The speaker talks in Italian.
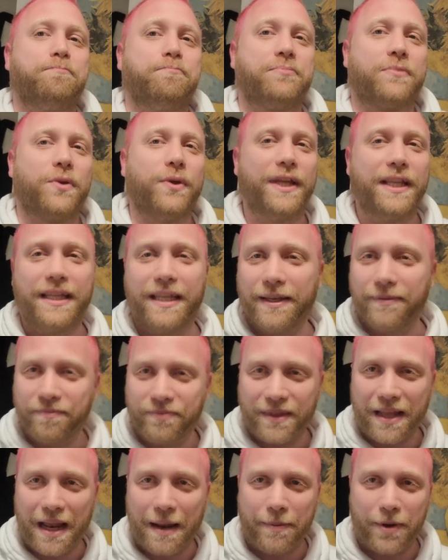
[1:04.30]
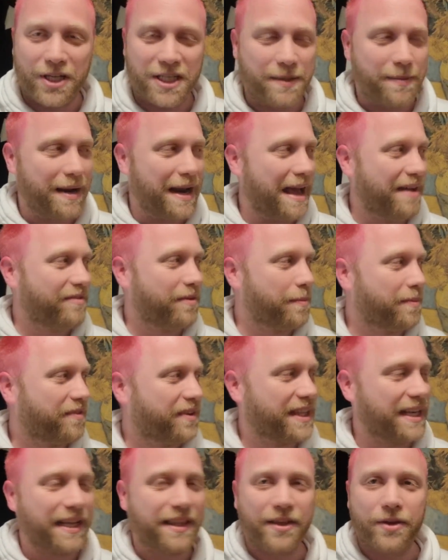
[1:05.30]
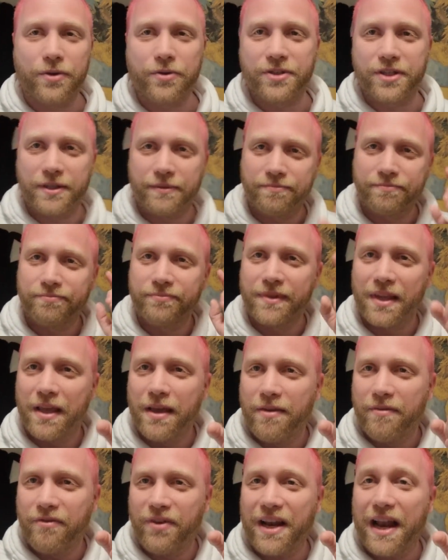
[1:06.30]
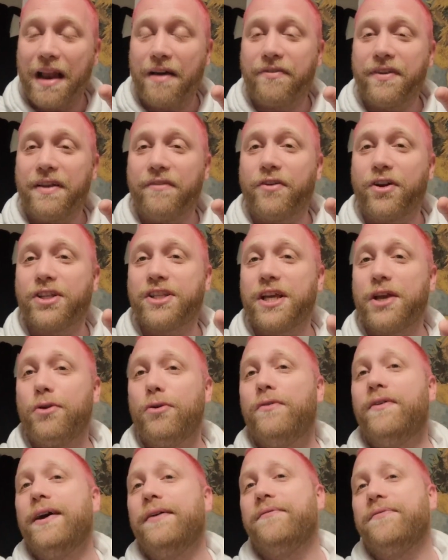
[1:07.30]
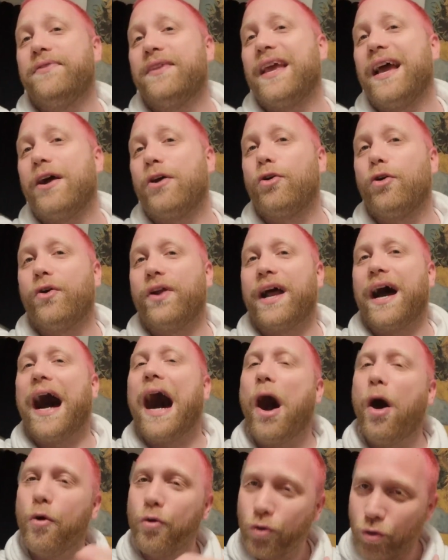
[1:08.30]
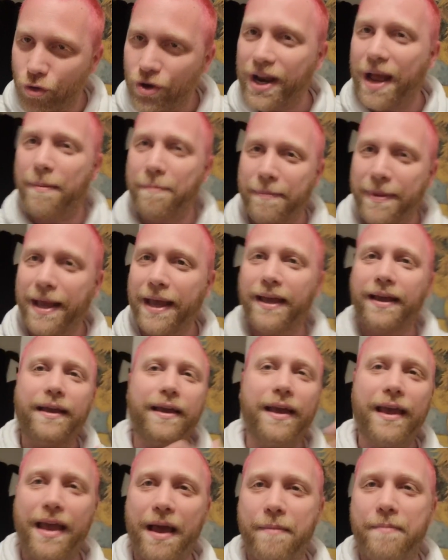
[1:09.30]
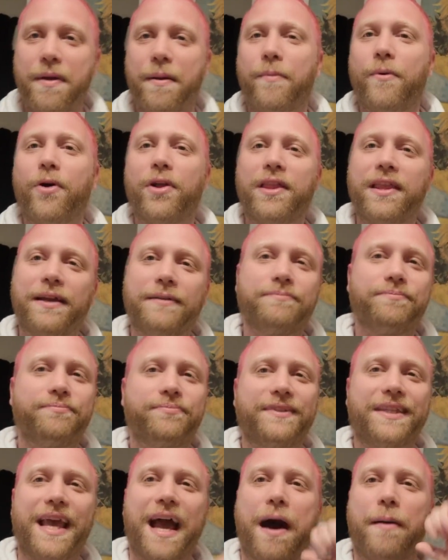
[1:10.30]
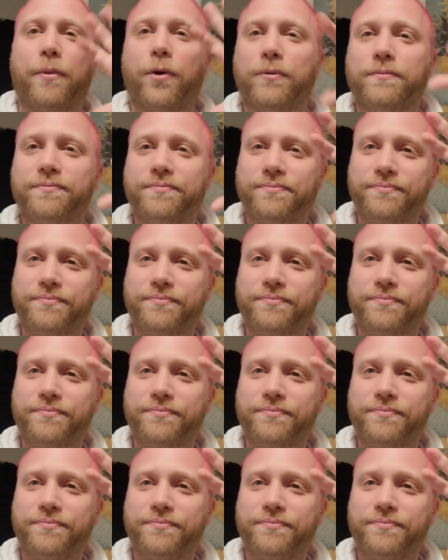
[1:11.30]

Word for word: quindi dalle prossime live mi vedrete così fino alla fine forza Juve e ancora auguri a me e a mia moglie ti amo